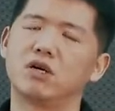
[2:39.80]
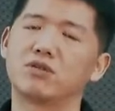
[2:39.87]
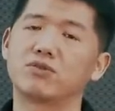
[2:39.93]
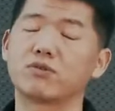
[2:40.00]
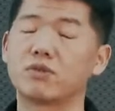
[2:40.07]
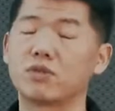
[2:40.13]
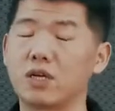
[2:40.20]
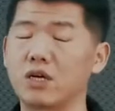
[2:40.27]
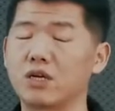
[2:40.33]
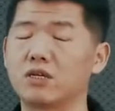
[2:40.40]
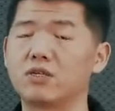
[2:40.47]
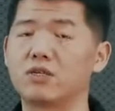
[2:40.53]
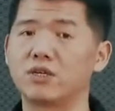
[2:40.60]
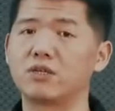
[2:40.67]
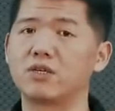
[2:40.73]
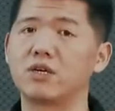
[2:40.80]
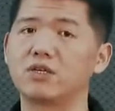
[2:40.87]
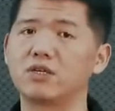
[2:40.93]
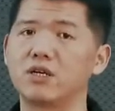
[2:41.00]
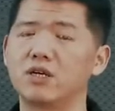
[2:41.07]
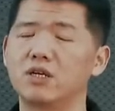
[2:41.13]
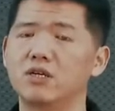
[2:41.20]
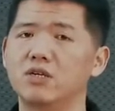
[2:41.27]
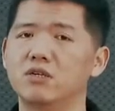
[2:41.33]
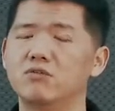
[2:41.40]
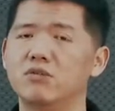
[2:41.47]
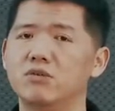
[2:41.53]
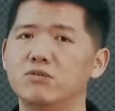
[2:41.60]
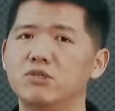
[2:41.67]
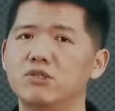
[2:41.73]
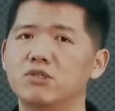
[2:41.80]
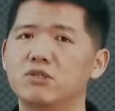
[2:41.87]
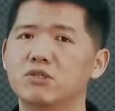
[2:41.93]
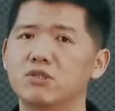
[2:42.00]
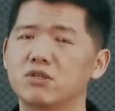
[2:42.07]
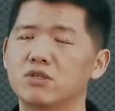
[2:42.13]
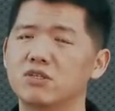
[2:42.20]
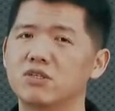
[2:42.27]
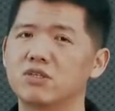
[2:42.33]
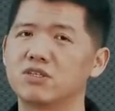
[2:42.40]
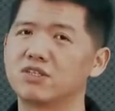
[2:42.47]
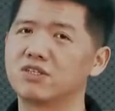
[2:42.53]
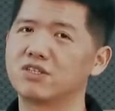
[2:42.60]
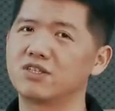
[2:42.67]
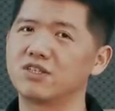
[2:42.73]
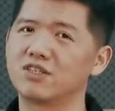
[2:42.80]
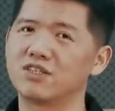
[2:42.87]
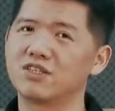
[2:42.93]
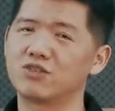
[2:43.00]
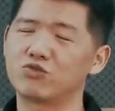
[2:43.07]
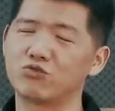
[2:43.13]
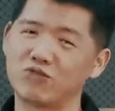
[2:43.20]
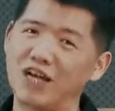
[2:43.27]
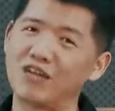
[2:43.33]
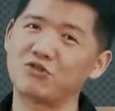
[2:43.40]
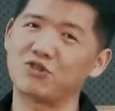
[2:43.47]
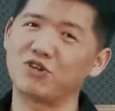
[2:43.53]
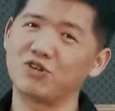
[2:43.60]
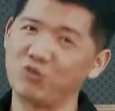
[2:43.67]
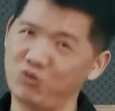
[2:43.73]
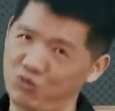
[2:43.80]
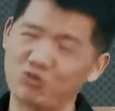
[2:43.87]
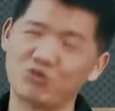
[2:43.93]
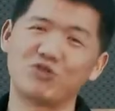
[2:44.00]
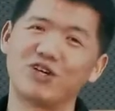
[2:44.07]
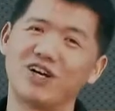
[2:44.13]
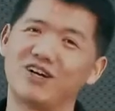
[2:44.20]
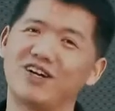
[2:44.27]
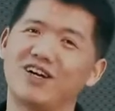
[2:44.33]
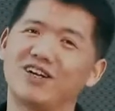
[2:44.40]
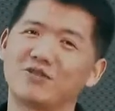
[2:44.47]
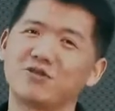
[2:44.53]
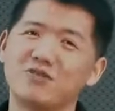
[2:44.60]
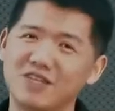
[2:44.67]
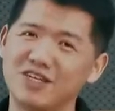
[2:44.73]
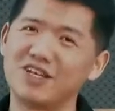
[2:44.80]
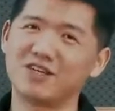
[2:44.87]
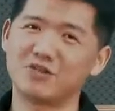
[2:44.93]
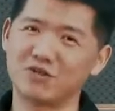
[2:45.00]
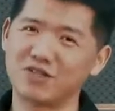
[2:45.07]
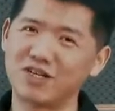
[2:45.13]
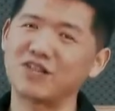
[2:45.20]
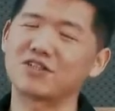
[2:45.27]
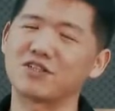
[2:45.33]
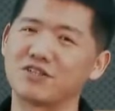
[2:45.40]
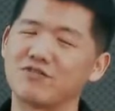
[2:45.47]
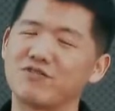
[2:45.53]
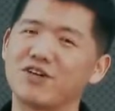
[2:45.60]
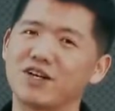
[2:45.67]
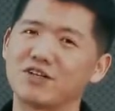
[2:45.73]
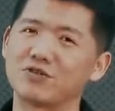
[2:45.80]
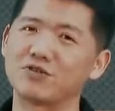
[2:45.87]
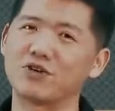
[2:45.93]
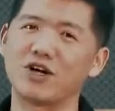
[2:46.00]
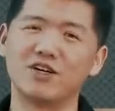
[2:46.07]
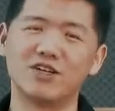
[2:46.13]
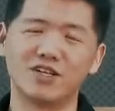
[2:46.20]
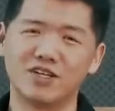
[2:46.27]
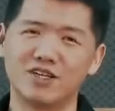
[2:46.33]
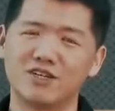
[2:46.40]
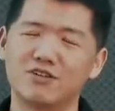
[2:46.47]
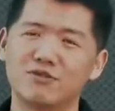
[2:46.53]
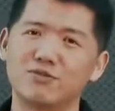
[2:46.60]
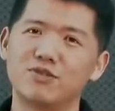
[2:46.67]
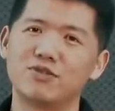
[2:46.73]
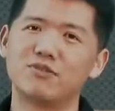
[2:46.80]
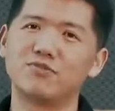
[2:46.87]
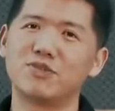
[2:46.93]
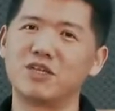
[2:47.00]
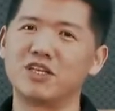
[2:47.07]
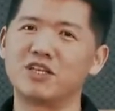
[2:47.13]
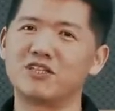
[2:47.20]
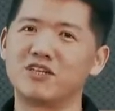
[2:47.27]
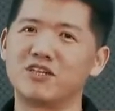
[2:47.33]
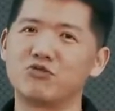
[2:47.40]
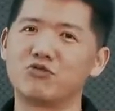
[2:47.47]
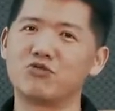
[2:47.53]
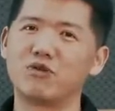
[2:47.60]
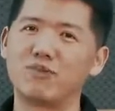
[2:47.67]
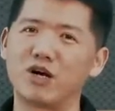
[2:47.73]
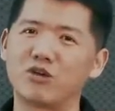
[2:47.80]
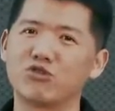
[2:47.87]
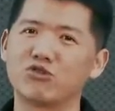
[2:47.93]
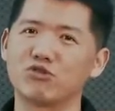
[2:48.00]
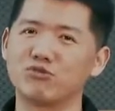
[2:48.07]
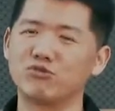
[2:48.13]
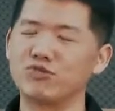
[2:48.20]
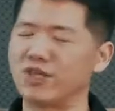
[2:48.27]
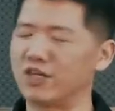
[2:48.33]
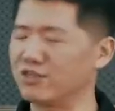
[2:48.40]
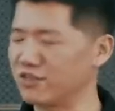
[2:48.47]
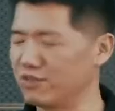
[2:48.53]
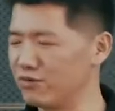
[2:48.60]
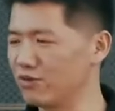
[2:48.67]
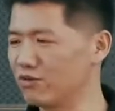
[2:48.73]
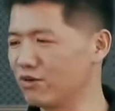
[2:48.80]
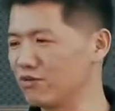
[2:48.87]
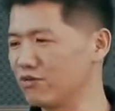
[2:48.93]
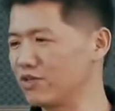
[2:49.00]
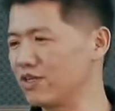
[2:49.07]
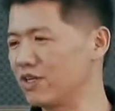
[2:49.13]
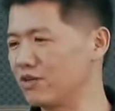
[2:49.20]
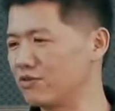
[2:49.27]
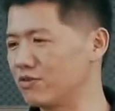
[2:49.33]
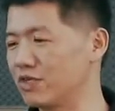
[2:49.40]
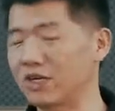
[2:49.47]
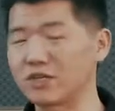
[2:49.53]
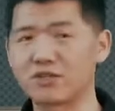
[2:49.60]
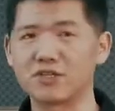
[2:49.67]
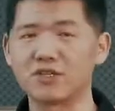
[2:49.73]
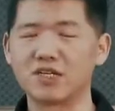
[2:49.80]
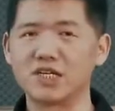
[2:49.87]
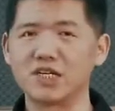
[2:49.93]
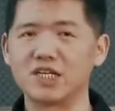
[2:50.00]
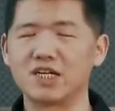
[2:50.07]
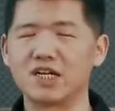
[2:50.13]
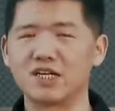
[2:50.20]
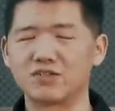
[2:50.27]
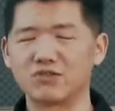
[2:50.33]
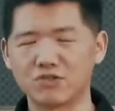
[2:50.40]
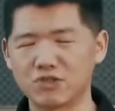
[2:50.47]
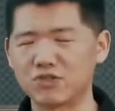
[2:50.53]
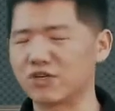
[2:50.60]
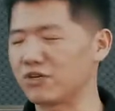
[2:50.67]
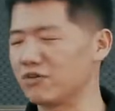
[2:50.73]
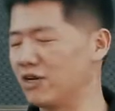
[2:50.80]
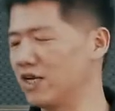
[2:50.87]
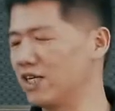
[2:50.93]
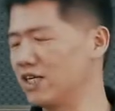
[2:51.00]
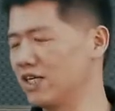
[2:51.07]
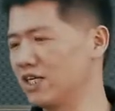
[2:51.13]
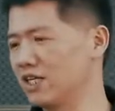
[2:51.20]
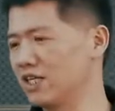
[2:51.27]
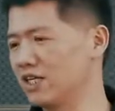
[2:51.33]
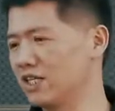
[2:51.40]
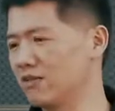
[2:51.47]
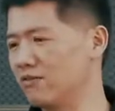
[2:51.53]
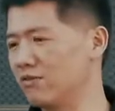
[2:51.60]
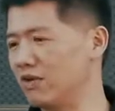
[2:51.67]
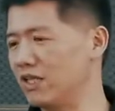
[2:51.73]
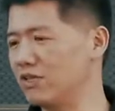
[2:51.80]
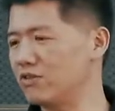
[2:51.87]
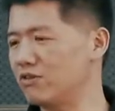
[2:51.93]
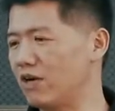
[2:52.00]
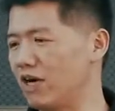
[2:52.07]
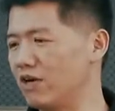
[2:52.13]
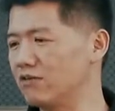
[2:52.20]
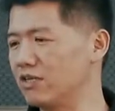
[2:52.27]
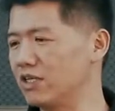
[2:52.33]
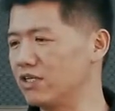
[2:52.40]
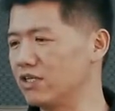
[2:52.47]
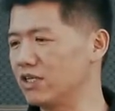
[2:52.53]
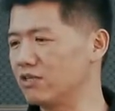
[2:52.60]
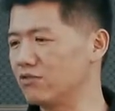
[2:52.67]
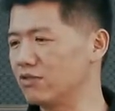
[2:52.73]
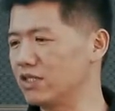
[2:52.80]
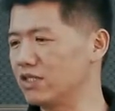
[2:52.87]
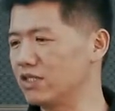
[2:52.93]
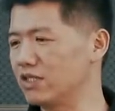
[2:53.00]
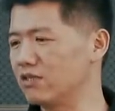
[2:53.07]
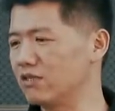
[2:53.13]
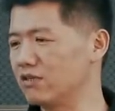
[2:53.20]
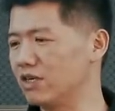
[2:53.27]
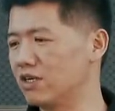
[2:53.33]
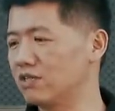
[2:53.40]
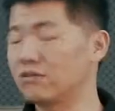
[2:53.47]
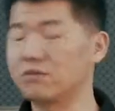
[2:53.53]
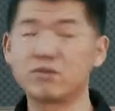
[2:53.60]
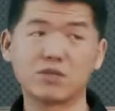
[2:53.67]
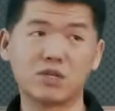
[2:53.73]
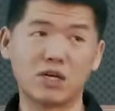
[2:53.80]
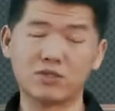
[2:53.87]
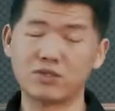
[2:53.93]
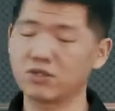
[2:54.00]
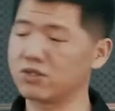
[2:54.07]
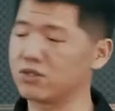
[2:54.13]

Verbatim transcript: 啊，所以大家可以想象一下，我们是读大学有多重要啊？对企业来说，上市是非常重要。我们每年千军万马过独木桥，这么多公司要去上市，啊，就是这个原因。那么完了之后还有哪些东西呢？呃，我们上